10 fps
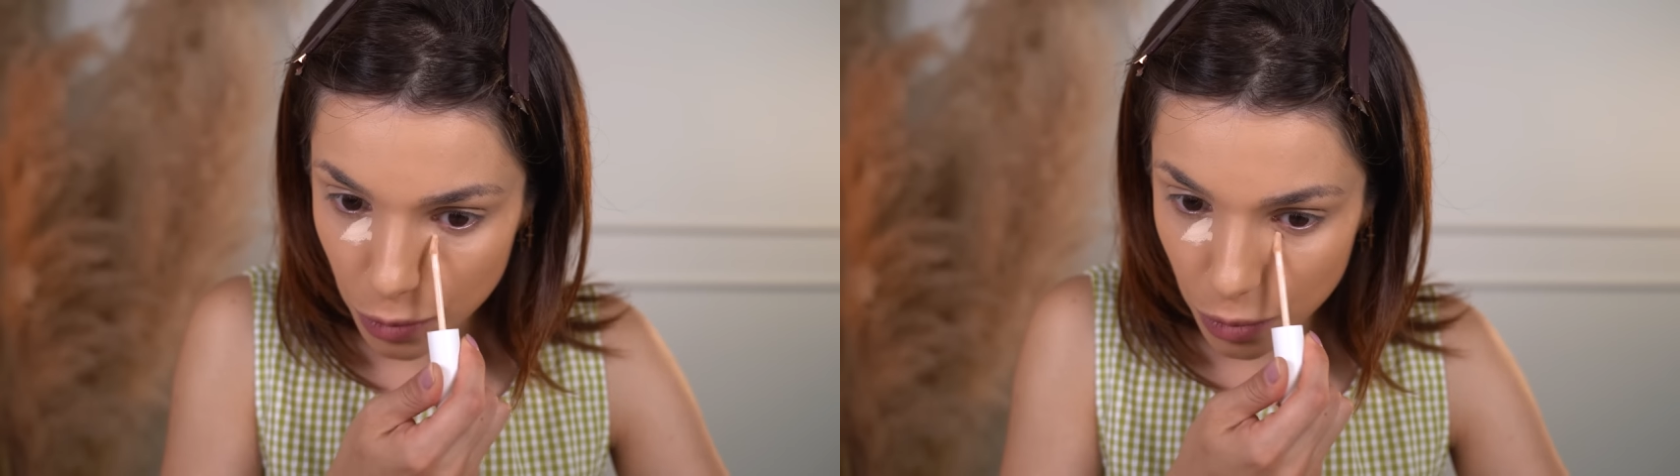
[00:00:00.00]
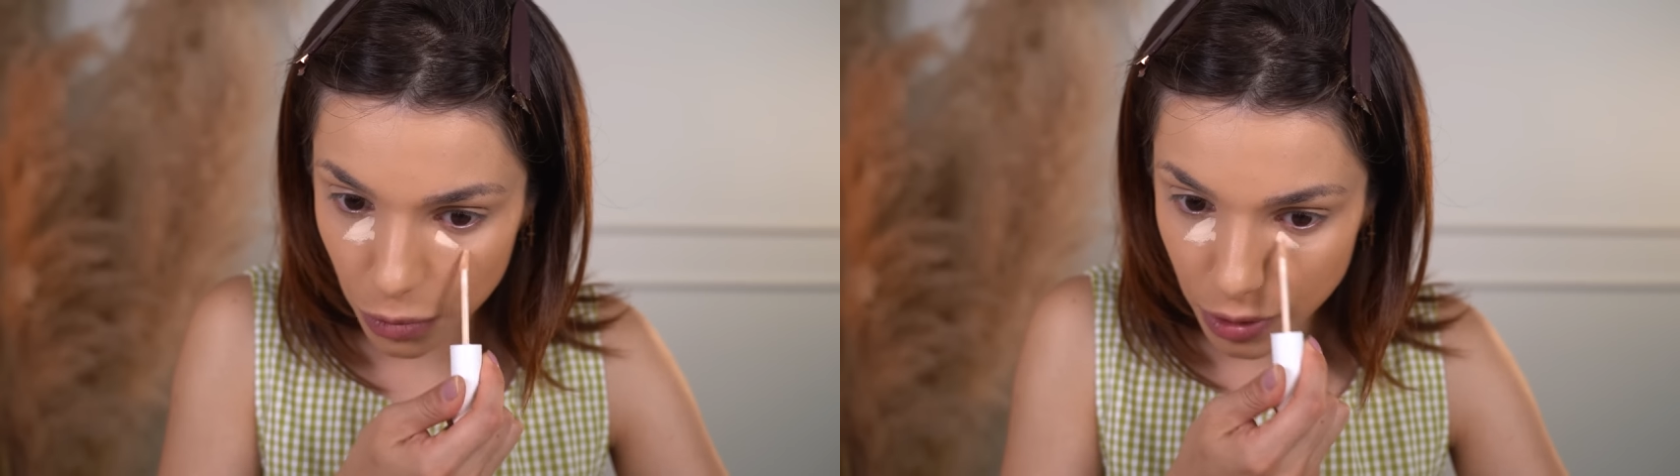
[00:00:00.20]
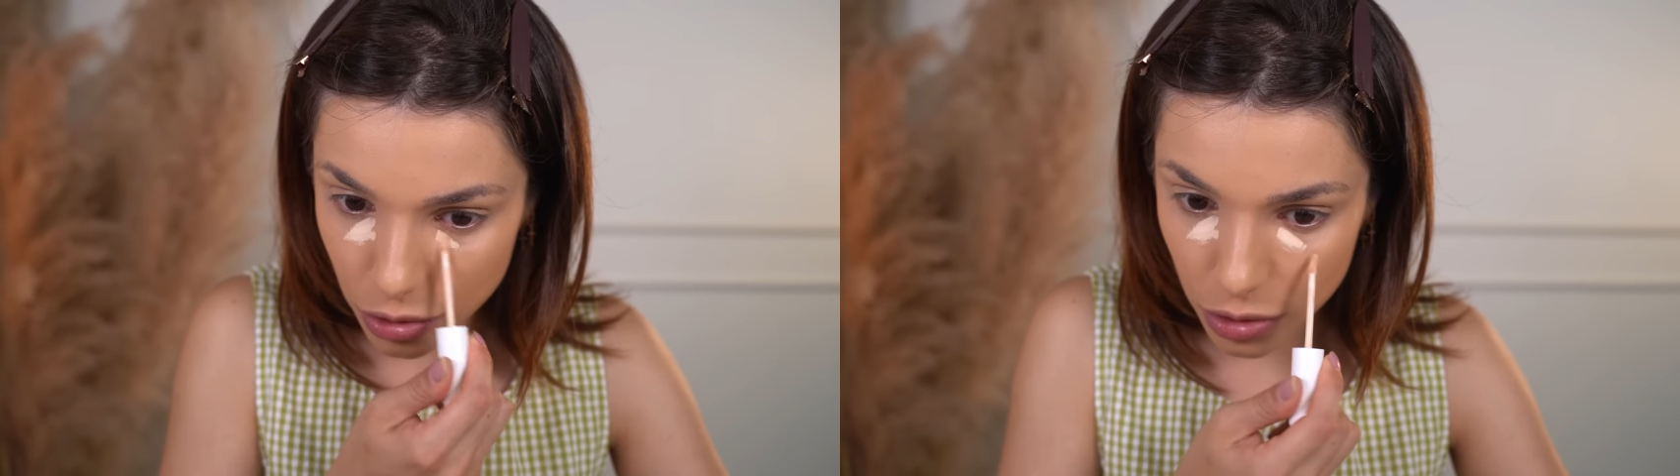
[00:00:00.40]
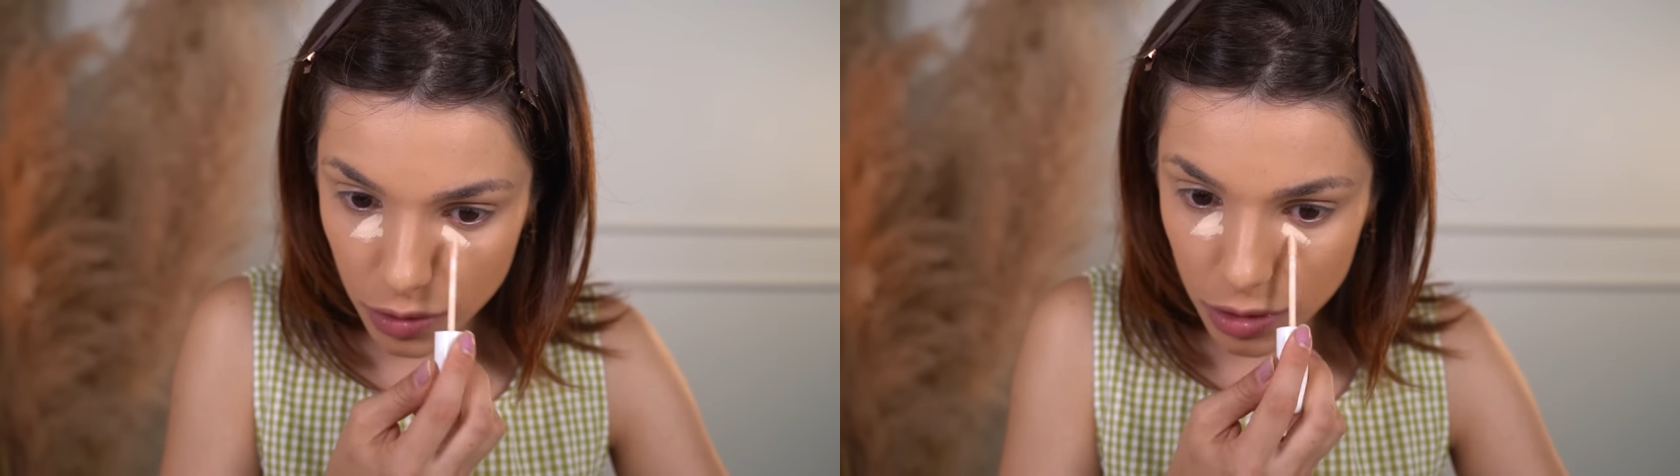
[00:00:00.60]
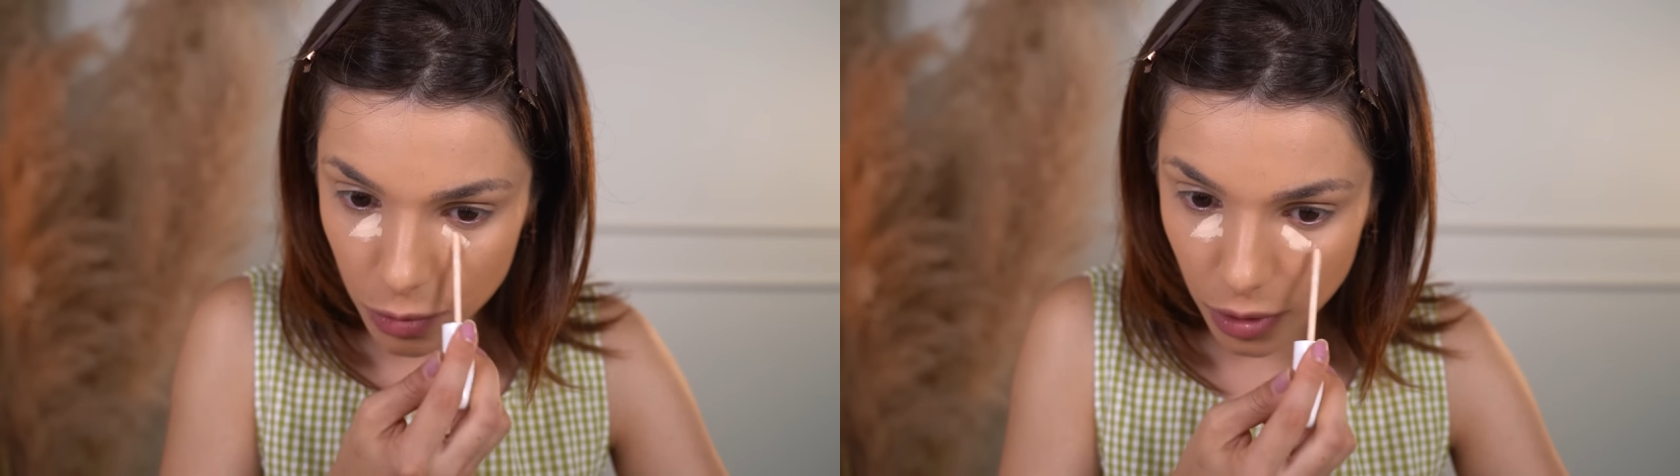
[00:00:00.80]

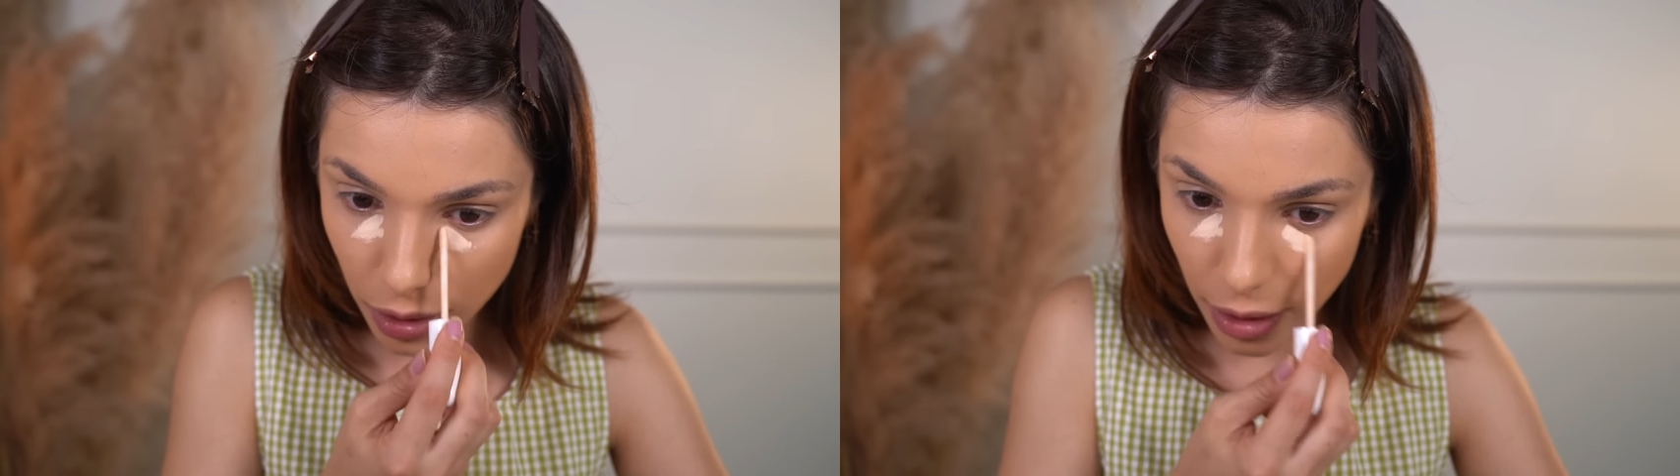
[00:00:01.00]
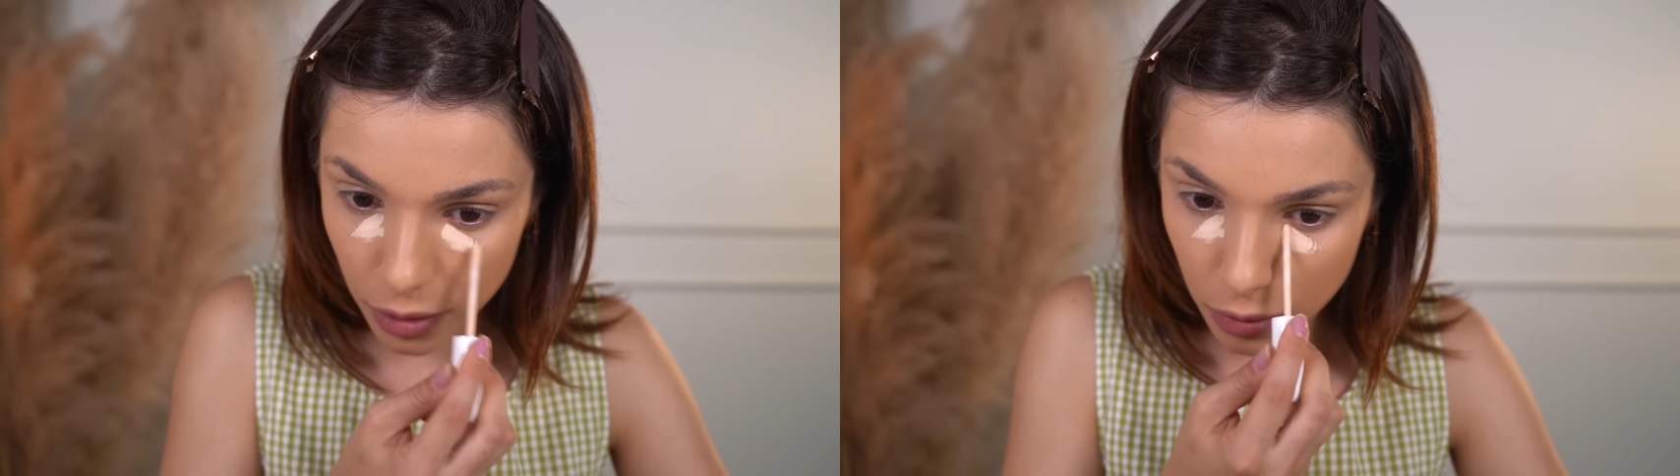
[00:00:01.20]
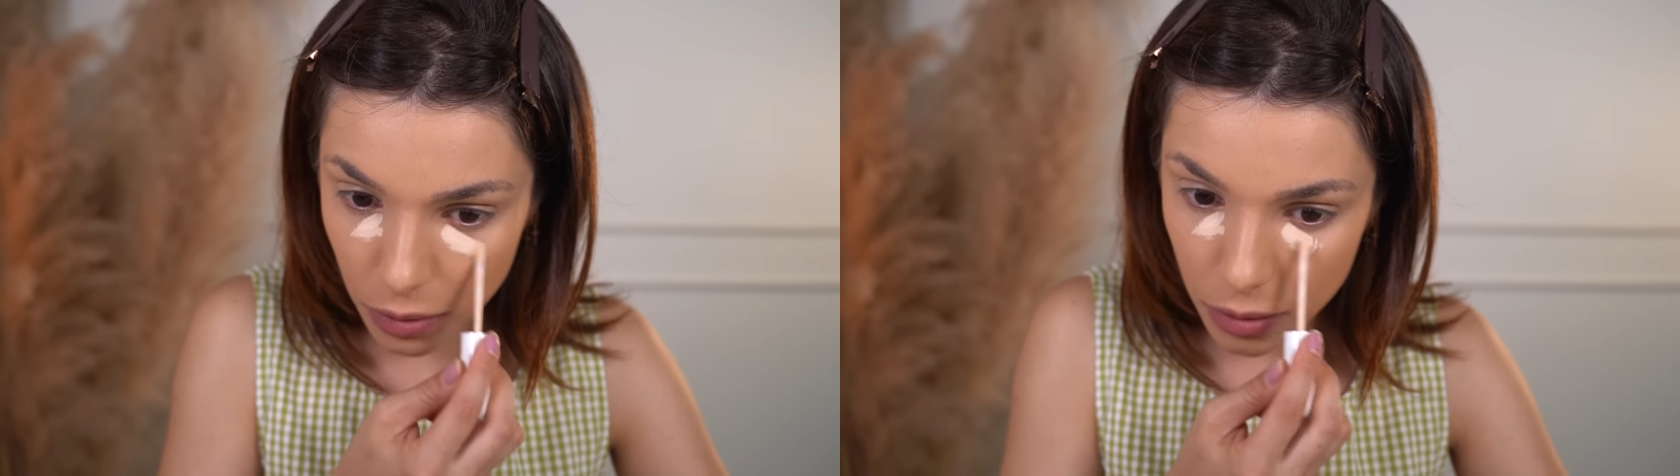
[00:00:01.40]
muitíssimo claro.